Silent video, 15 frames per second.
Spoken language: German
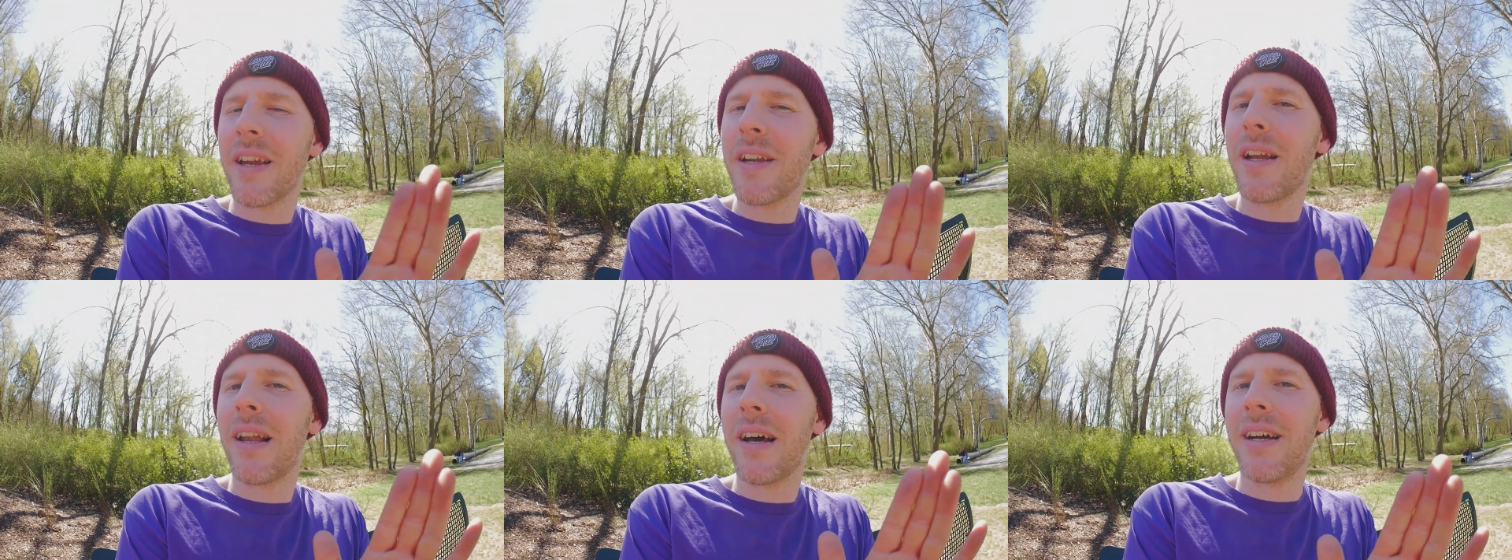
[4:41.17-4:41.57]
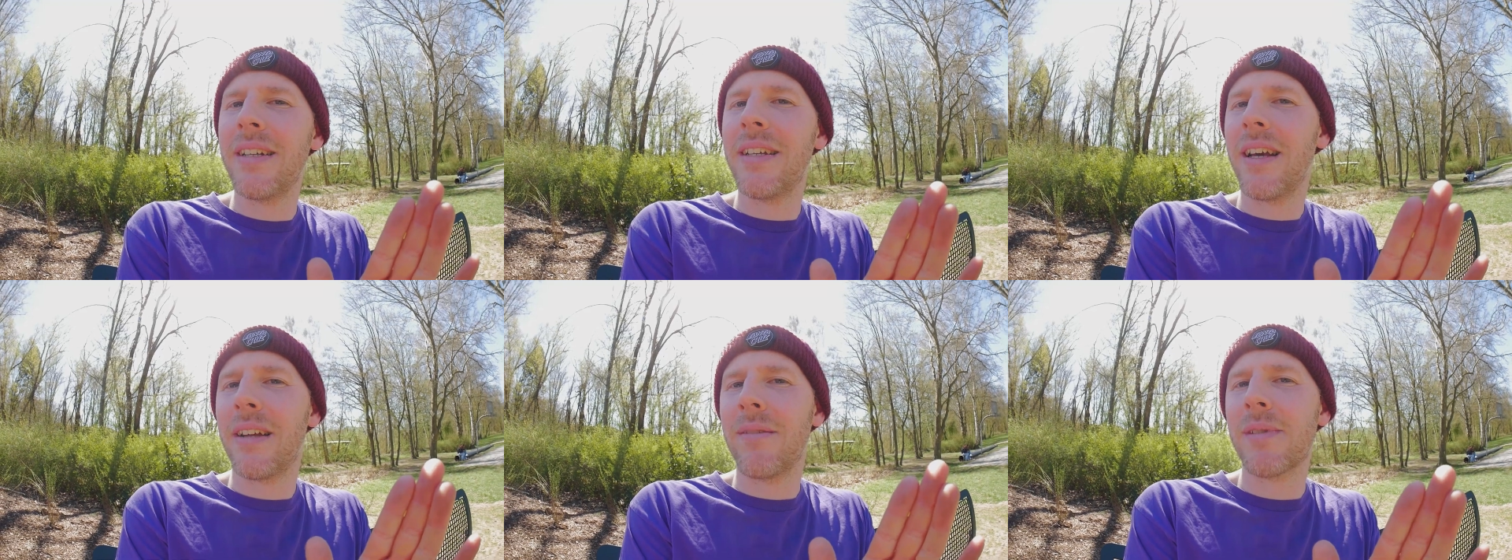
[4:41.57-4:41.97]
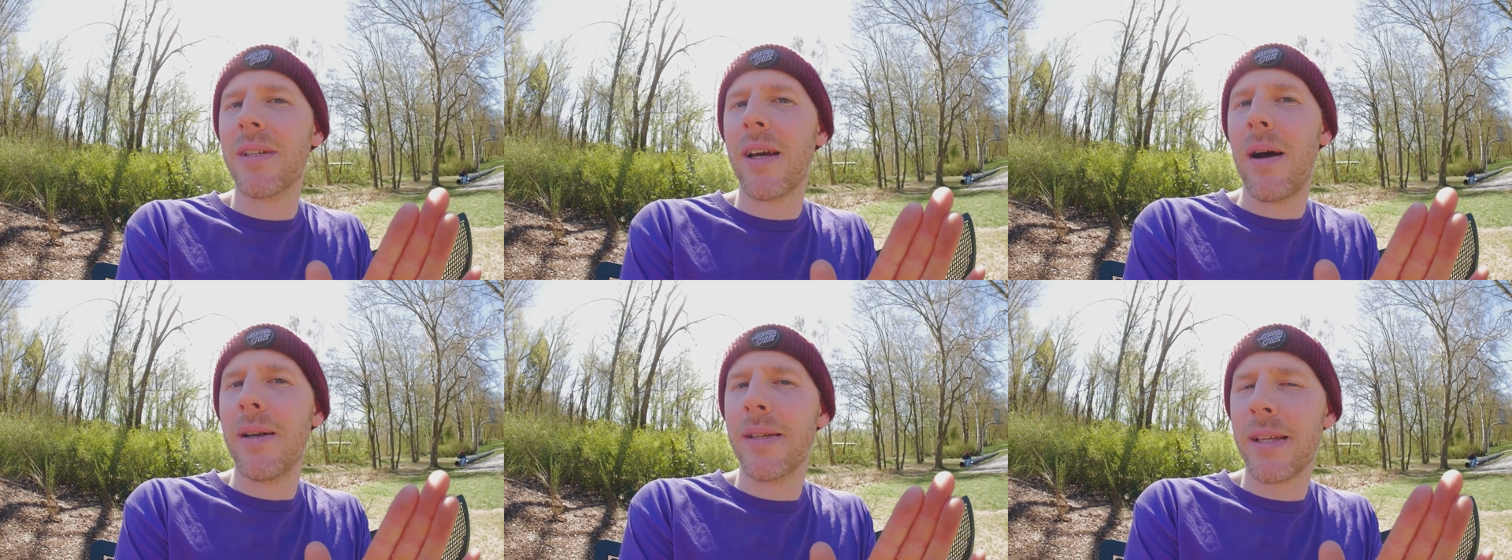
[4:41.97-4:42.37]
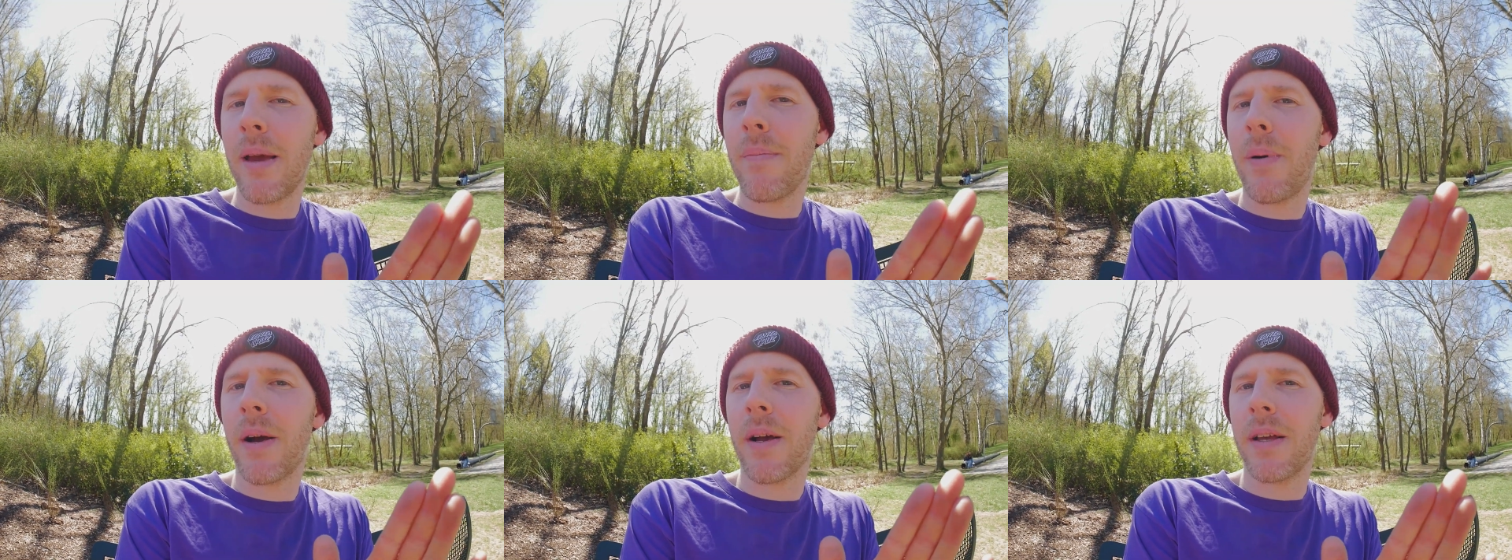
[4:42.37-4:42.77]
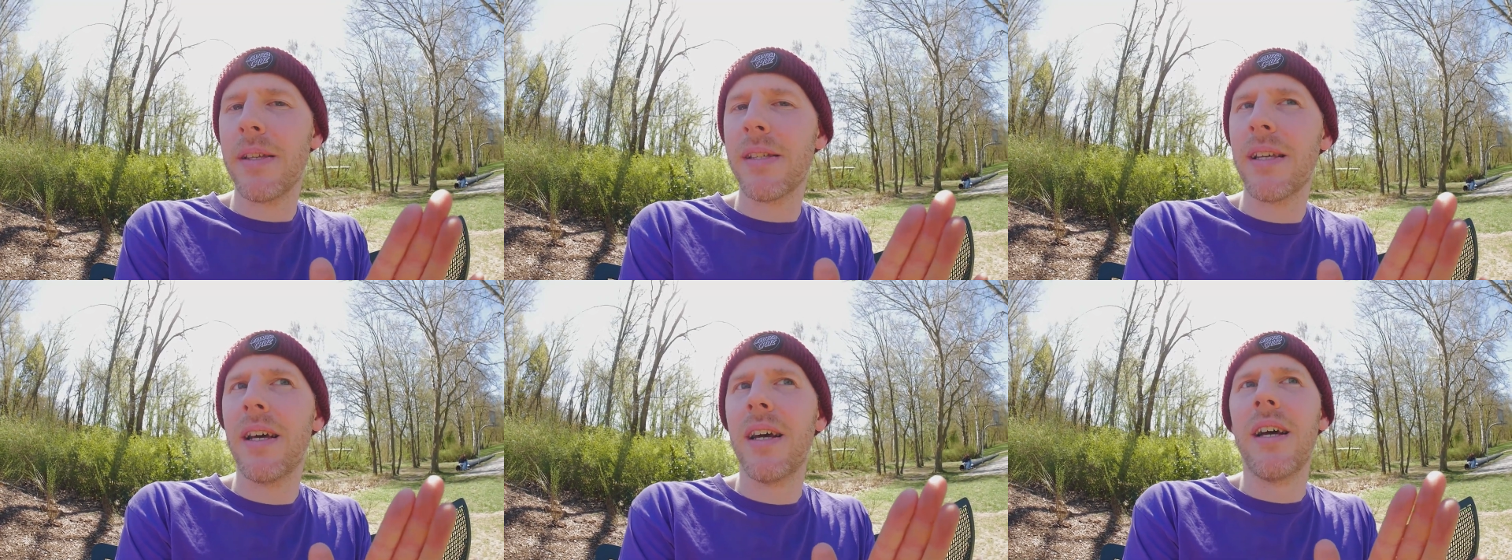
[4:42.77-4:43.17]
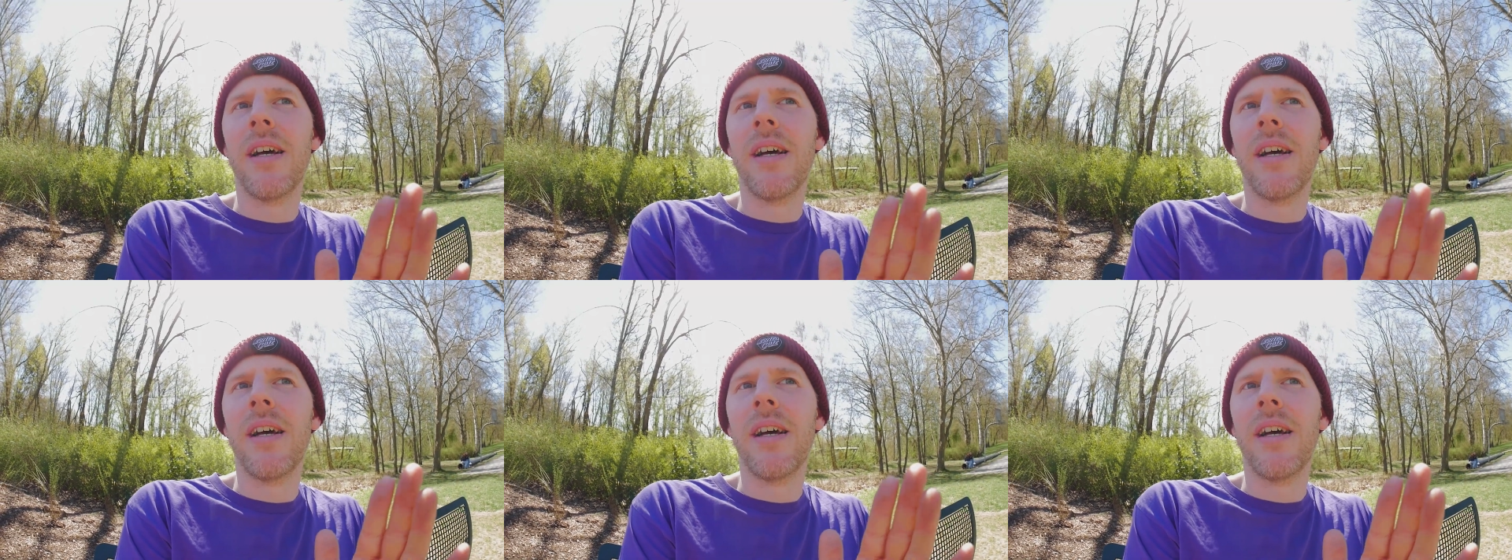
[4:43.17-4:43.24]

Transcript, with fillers: dritte Line, die an dem Skatepark ist,